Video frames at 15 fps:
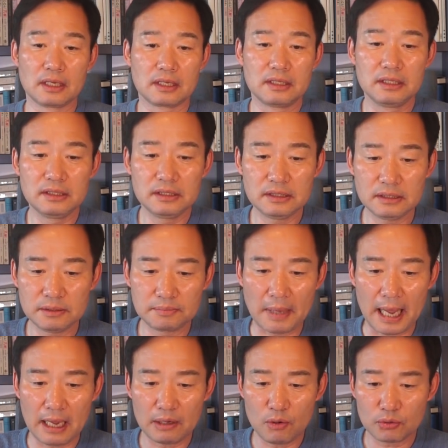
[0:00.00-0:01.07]
그
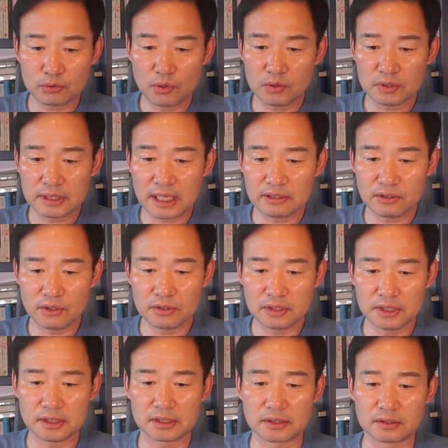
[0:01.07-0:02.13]
매곡동
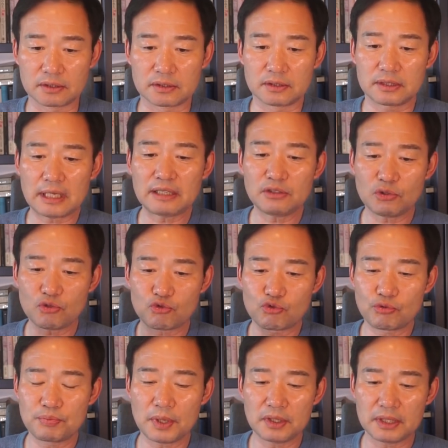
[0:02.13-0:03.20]
사저는 사저
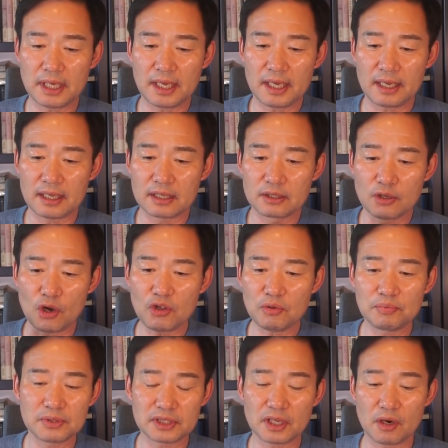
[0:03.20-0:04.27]
주변에
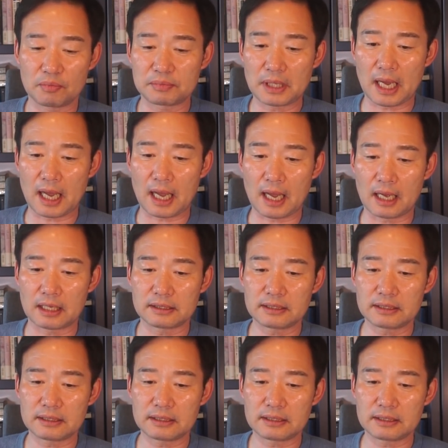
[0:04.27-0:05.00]
여유부지가 없다.